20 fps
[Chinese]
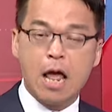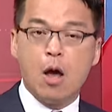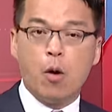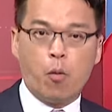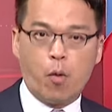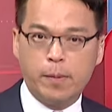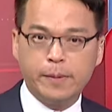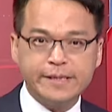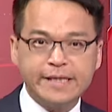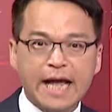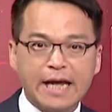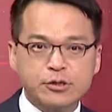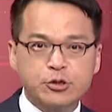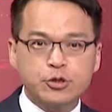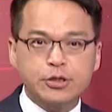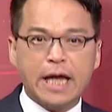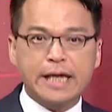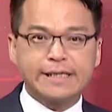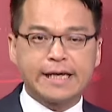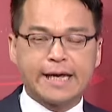我们大巨
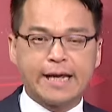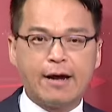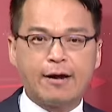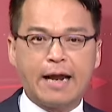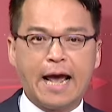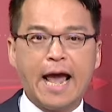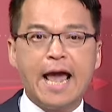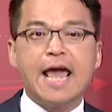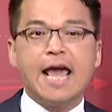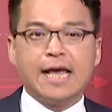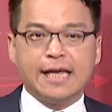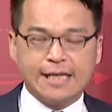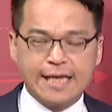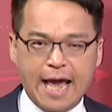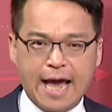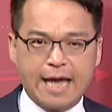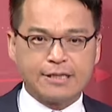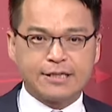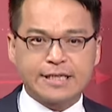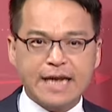蛋也要来
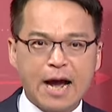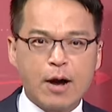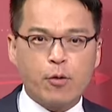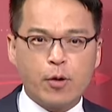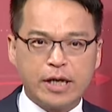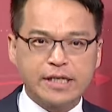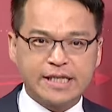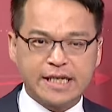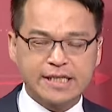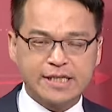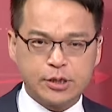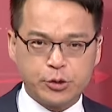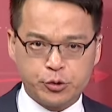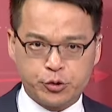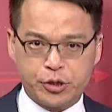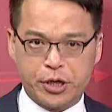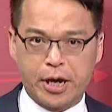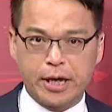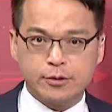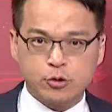演唱会经济
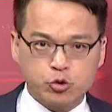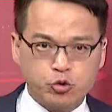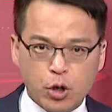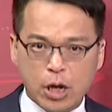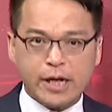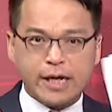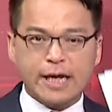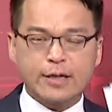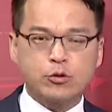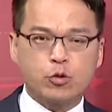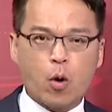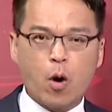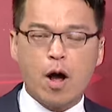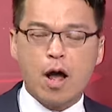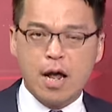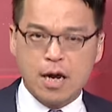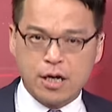学赚更多